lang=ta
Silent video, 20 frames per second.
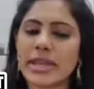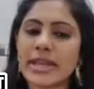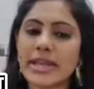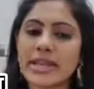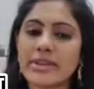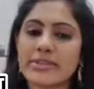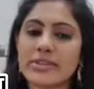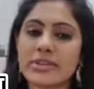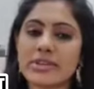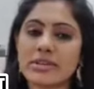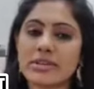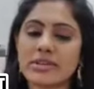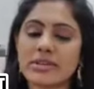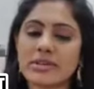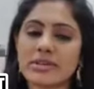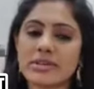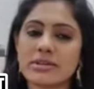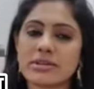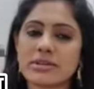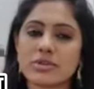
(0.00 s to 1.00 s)
என்கிட்ட வந்து
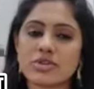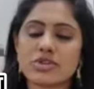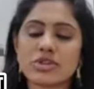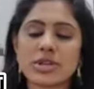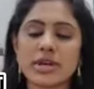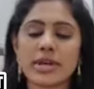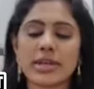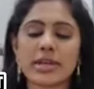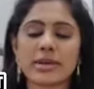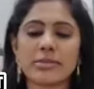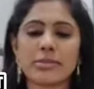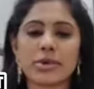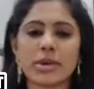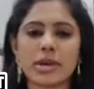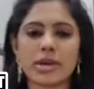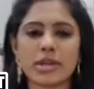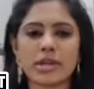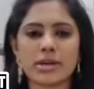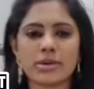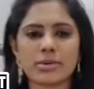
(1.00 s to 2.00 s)
கொஞ்ச நாளைக்கு
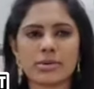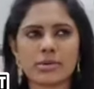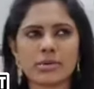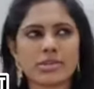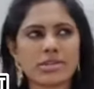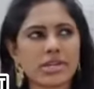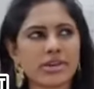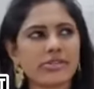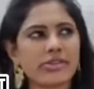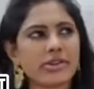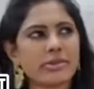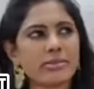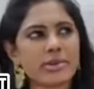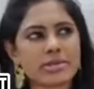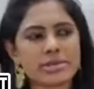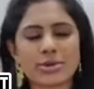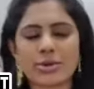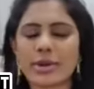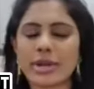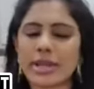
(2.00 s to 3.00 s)
முன்னாடி ஒரு ஜனவரி
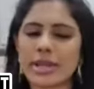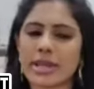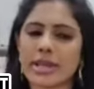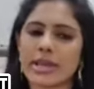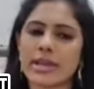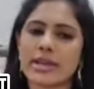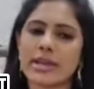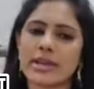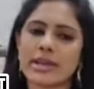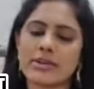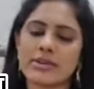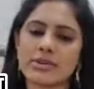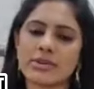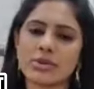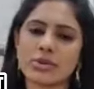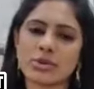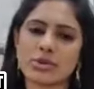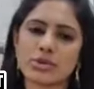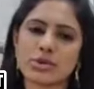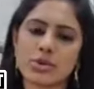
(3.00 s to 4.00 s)
மாதம் நினைக்கிறேன் என்கிட்ட வந்து
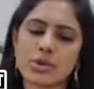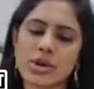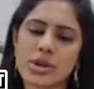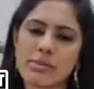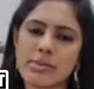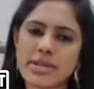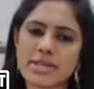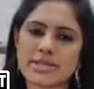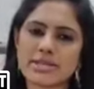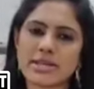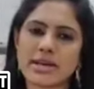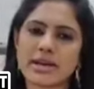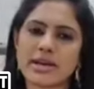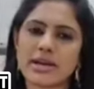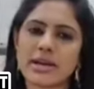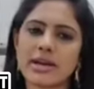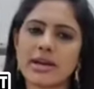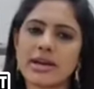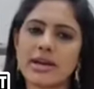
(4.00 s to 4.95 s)
ஒரு தோழி பேசினாங்க